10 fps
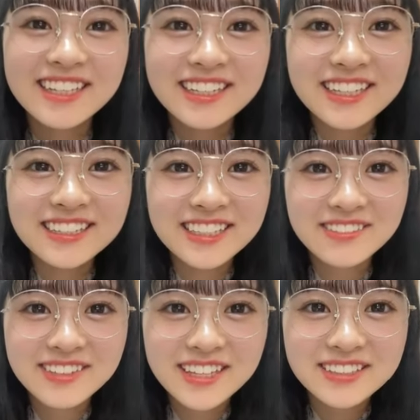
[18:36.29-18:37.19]
れいちゃん
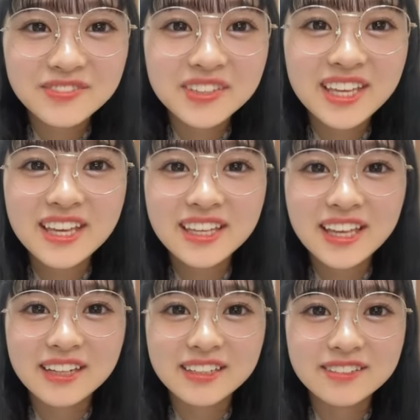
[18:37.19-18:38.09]
はダンス未経
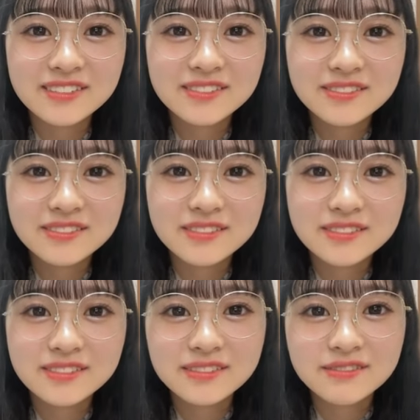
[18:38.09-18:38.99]
験
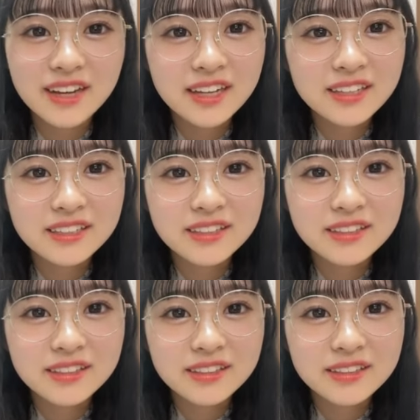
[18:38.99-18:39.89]
は
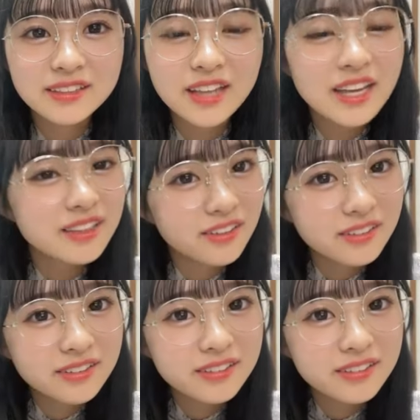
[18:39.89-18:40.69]
ないの